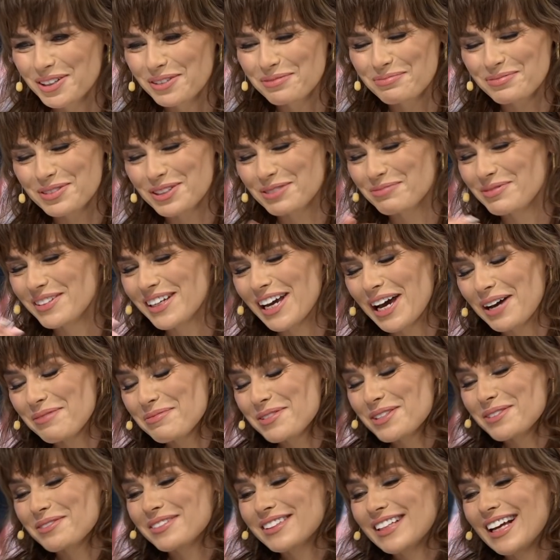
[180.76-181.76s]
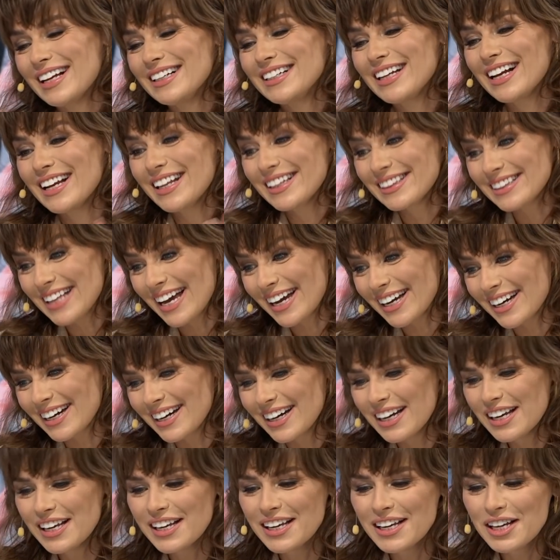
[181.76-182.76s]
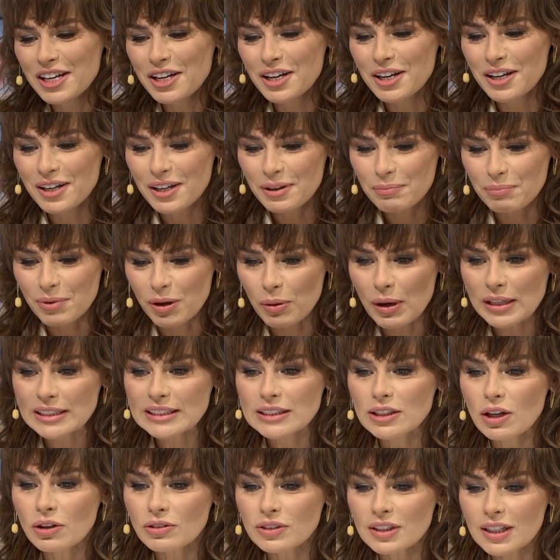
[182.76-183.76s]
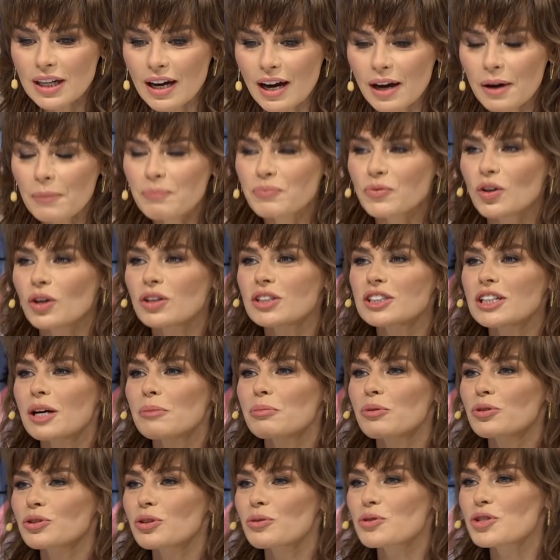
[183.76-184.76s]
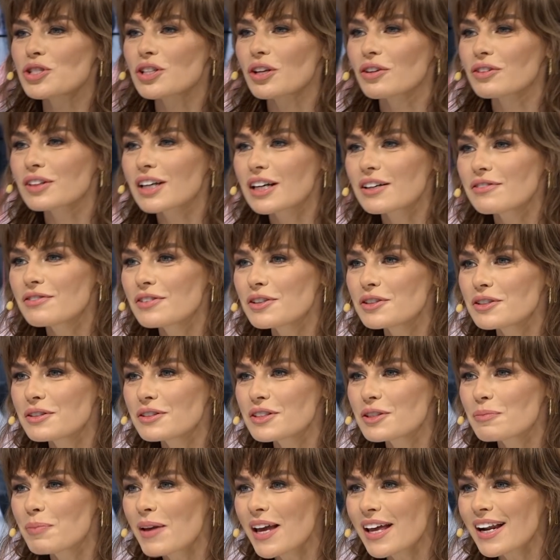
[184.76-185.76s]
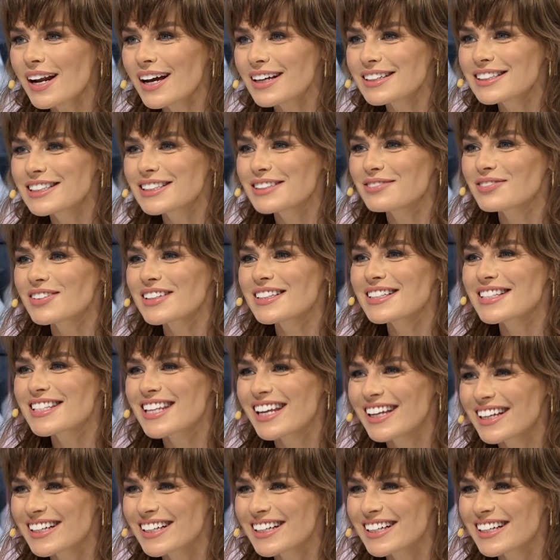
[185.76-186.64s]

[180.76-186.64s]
to brzmi absurdalnie, ale tak była stonka, no i trzeba było tą stonkę wyzbierać, więc